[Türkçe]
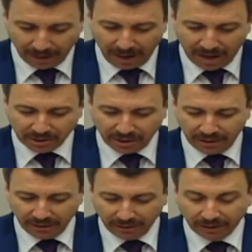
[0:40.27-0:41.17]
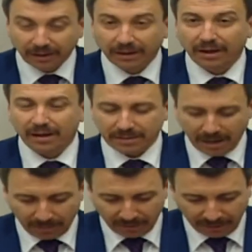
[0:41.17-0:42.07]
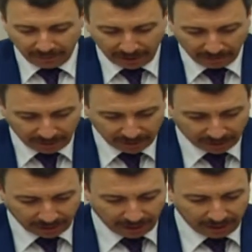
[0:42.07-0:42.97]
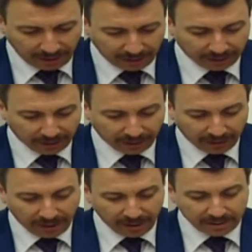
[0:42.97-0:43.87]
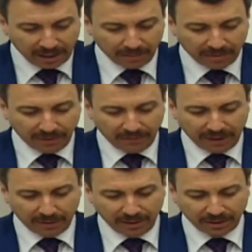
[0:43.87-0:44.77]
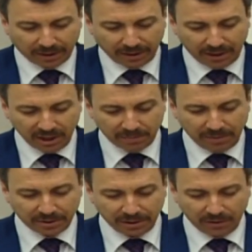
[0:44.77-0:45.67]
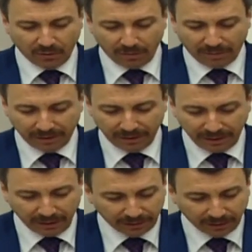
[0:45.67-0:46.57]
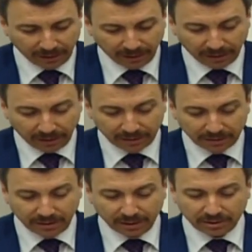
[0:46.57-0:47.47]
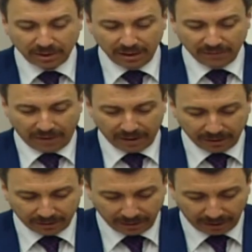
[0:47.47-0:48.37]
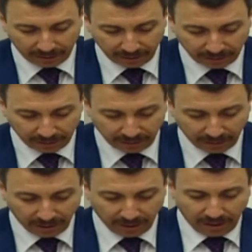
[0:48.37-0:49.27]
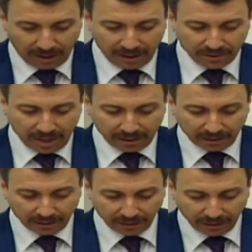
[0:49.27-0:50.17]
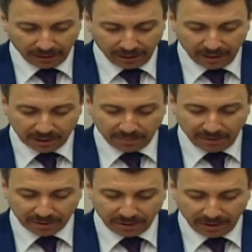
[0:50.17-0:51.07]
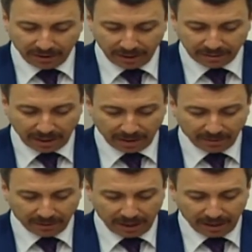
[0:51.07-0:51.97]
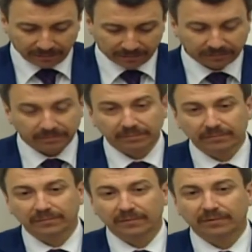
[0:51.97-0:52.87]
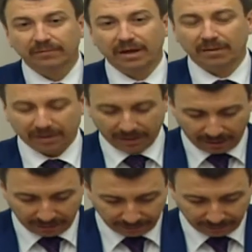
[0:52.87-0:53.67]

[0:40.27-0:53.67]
Her şeyin hesabını verebileceklerini, hesabını veremeyecekleri hiçbir şeyin olmadığını sıkça ifade ettiler. Ancak hiçbir şeyin hesabını da vermediler.